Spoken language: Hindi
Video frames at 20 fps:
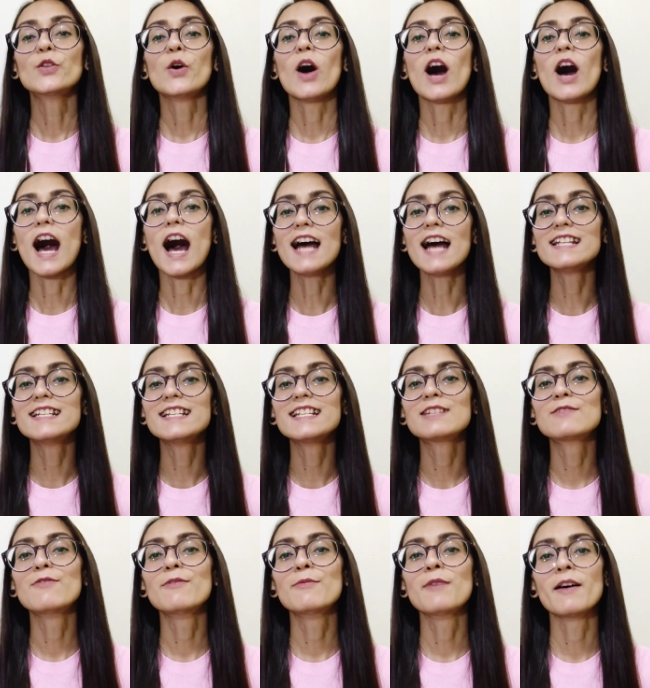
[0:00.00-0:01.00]
तो आज
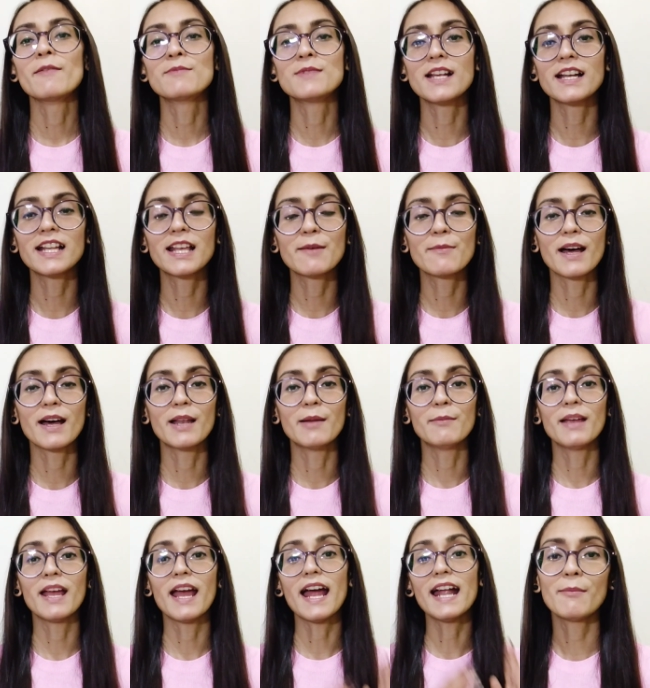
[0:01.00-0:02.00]
इस वेबसाइट के
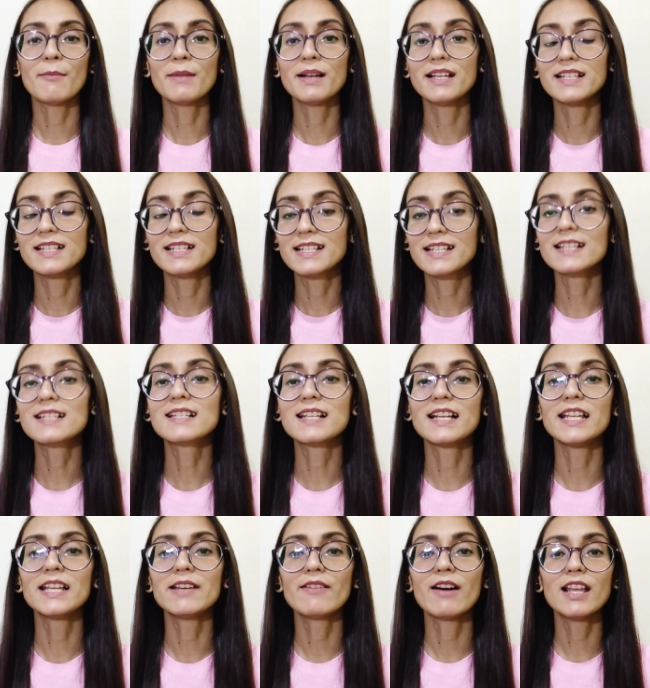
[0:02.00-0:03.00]
बारे में हमें डिस्कस
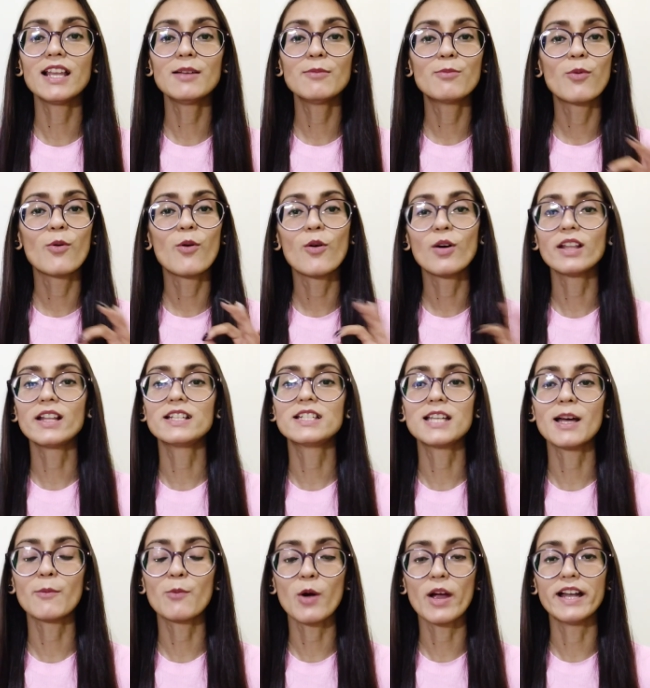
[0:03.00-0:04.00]
करने वाले बहुत
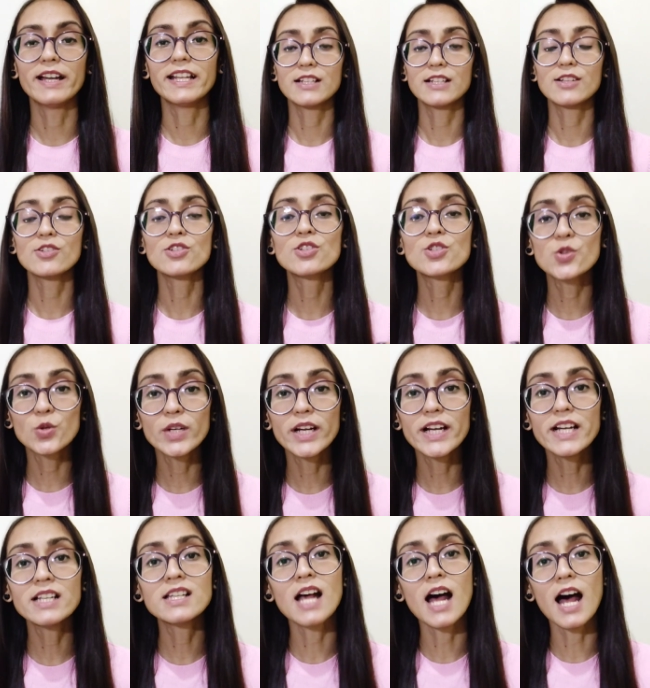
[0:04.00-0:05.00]
अच्छा पॉइंट है तो
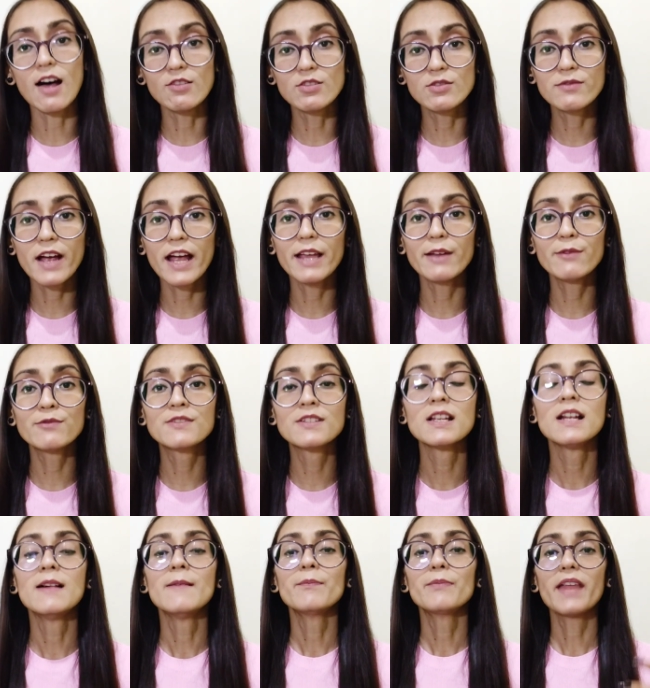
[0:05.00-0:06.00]
स्टूडेंट्स
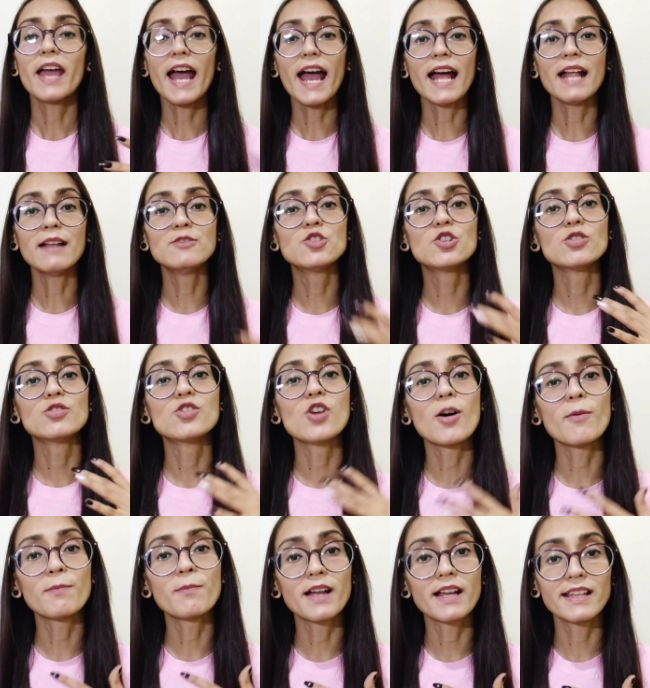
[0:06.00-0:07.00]
वाइफ्स एंड जो
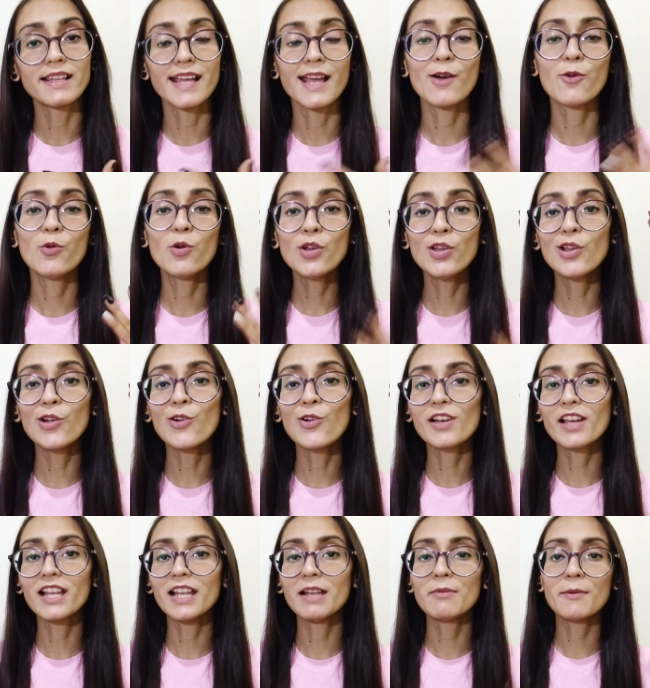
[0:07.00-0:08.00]
जॉब करते हैं उन
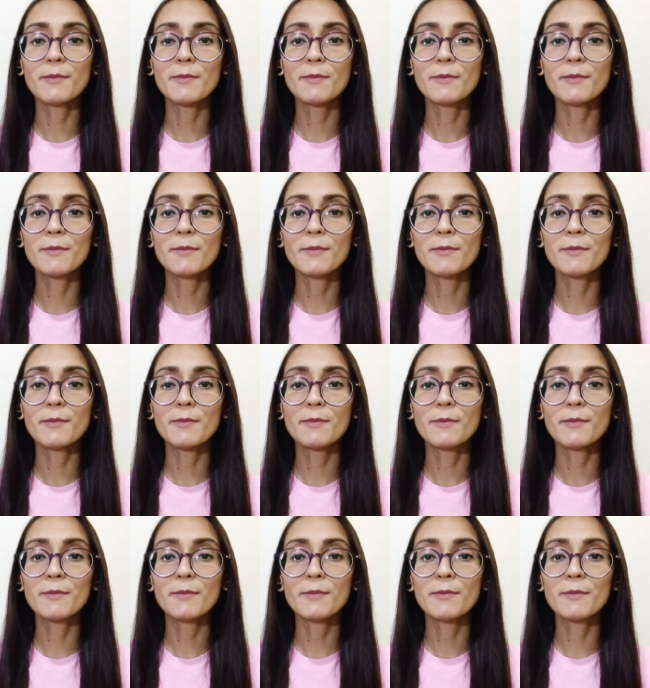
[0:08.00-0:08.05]
लोगों के